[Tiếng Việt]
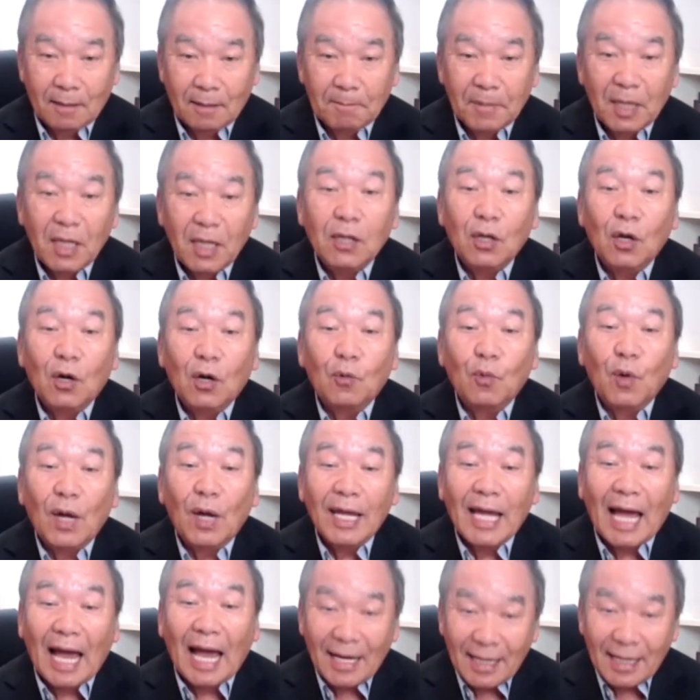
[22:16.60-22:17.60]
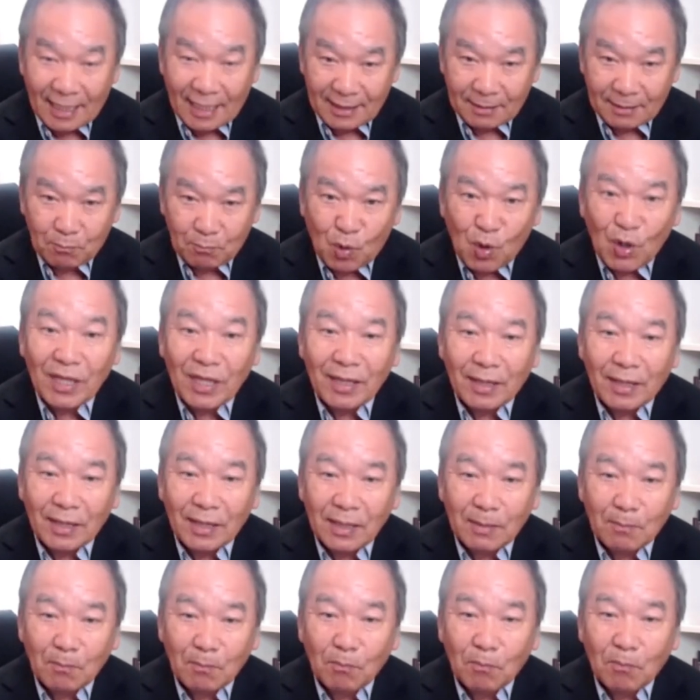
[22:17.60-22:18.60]
bây giờ vậy hải năng một
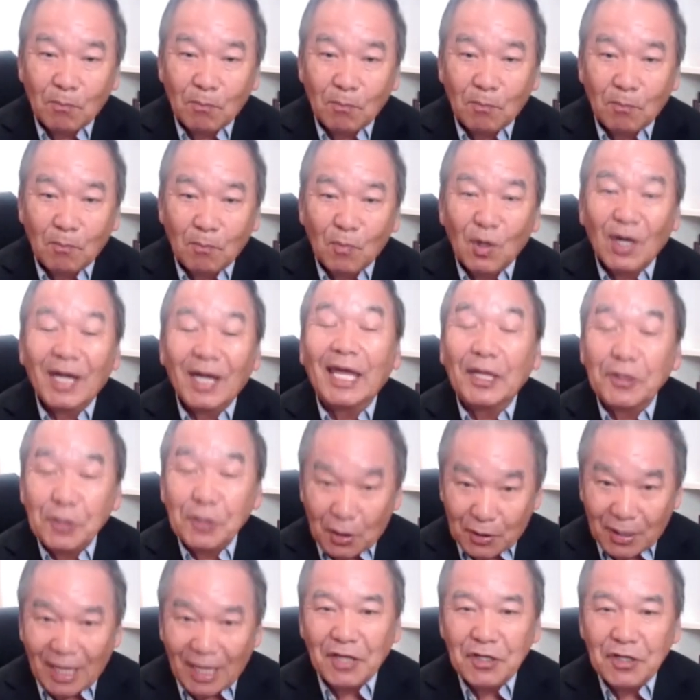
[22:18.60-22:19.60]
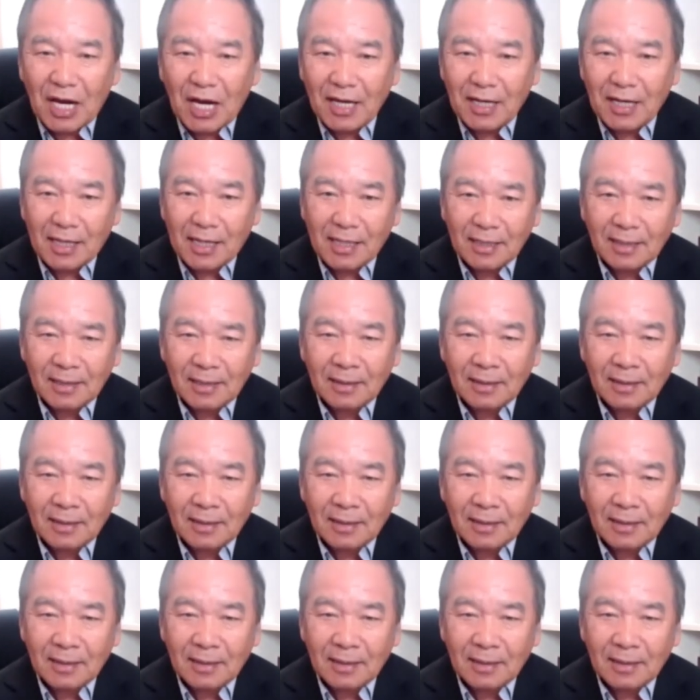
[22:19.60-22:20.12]
một kỹ chơi kinh gì